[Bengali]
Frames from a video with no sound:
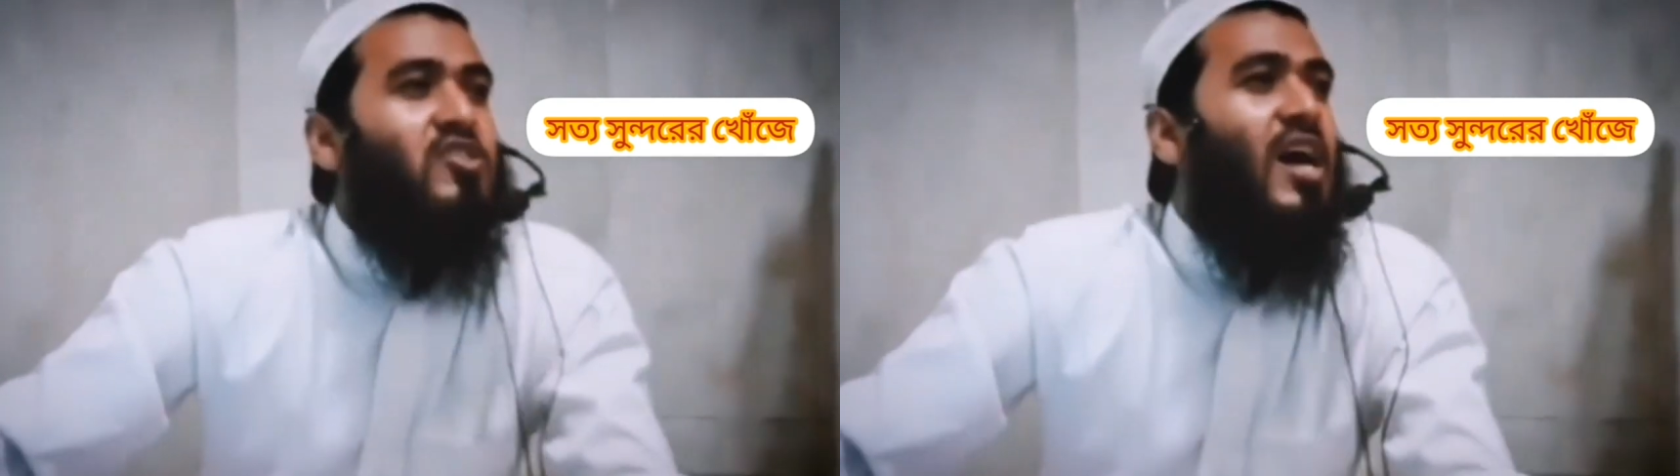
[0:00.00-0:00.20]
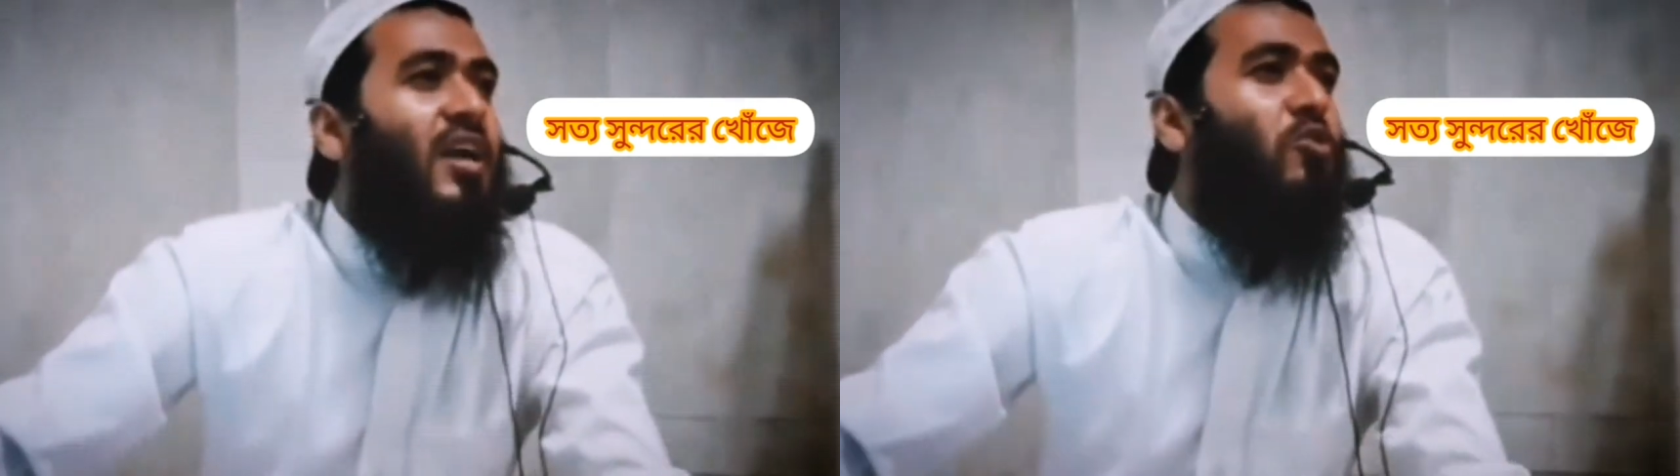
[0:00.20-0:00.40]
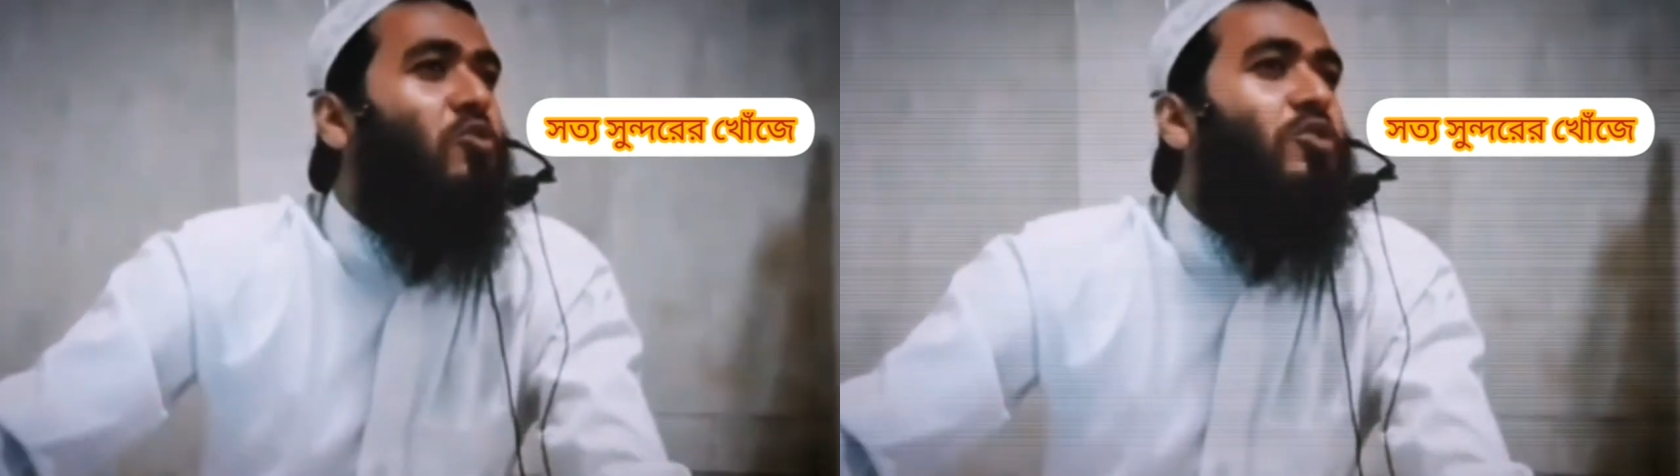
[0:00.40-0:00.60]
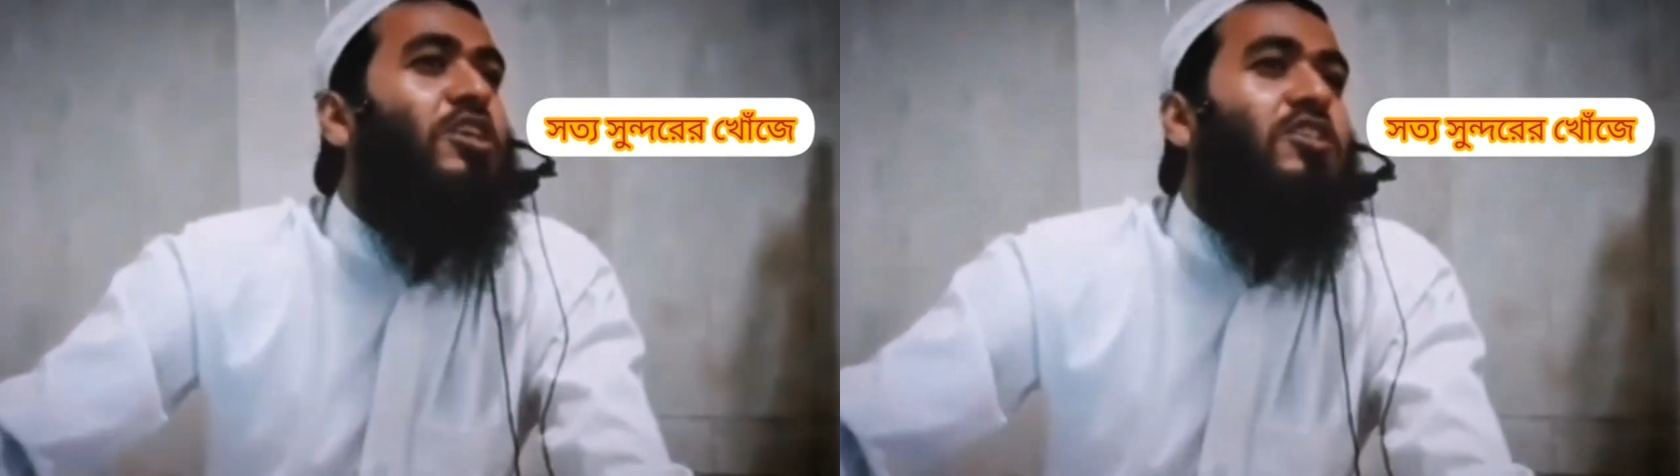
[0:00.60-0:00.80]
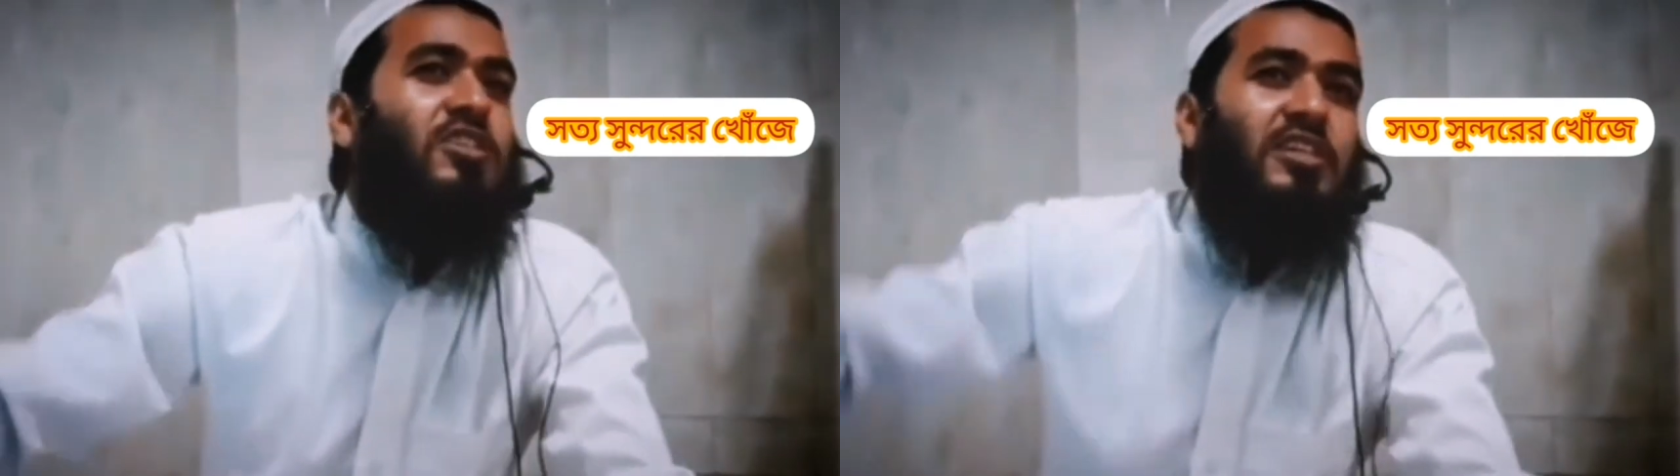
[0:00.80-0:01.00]
যার কোনো
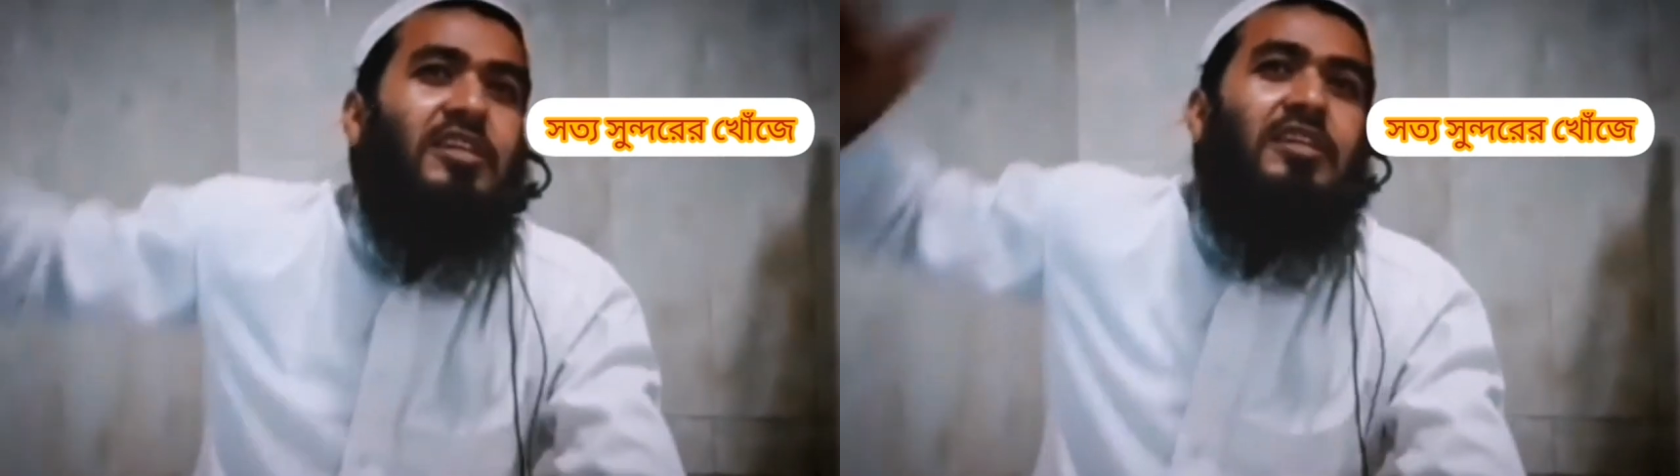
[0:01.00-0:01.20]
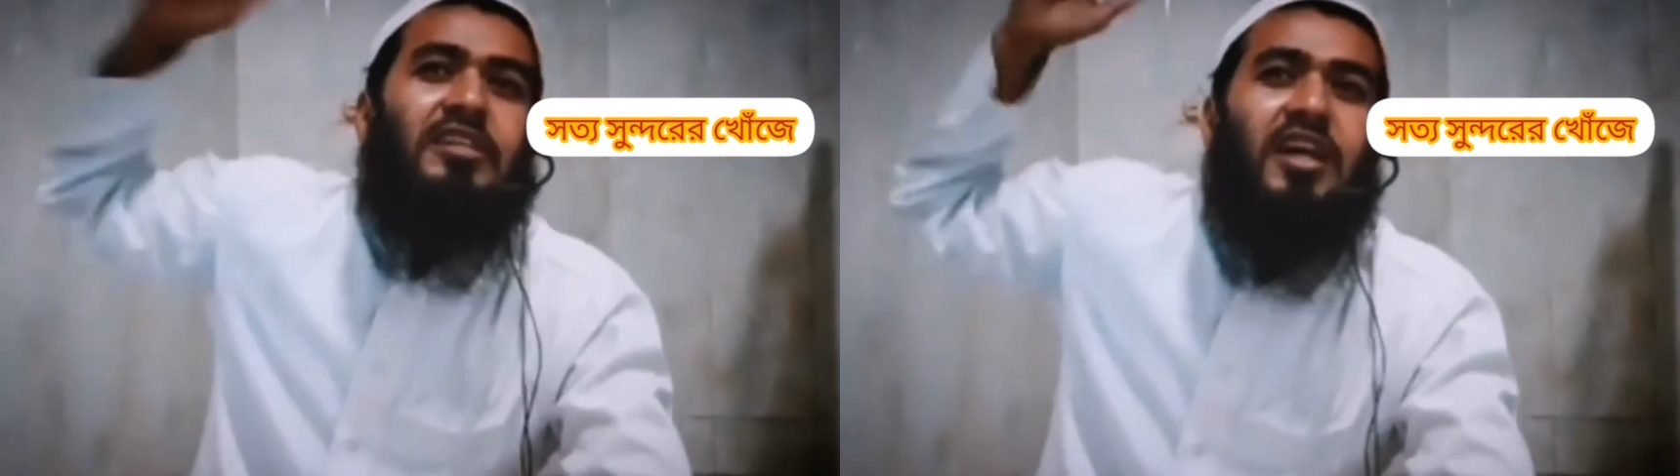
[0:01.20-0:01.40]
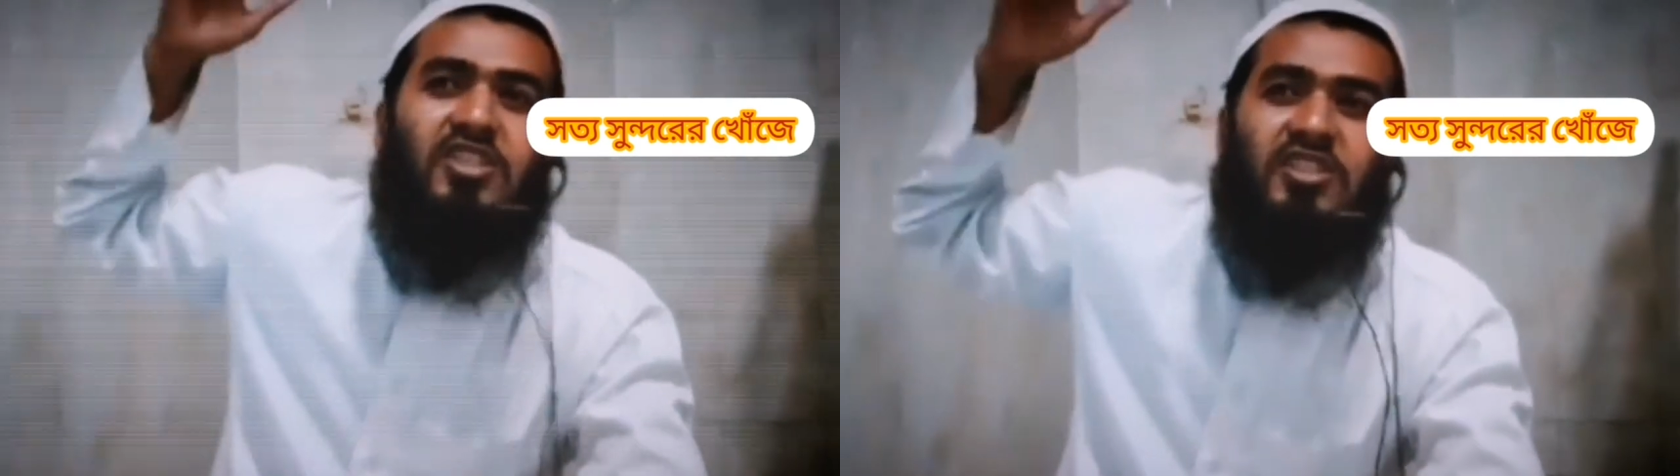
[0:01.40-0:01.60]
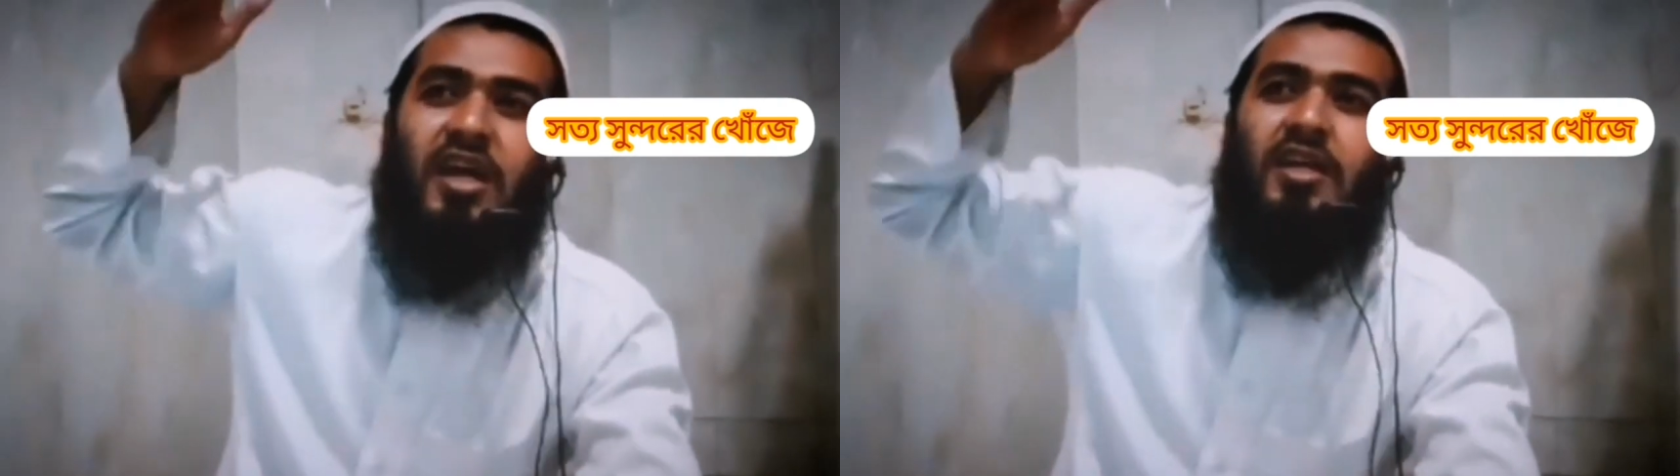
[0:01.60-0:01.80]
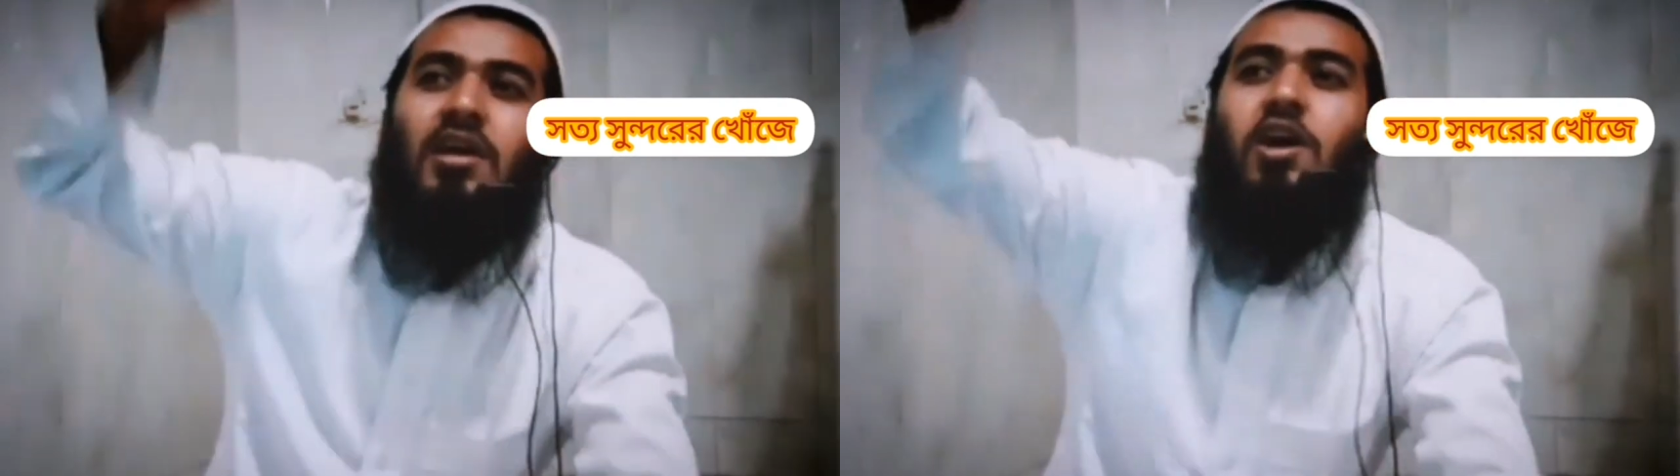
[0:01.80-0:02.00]
হিস্ট্রি ইতিহাস নাই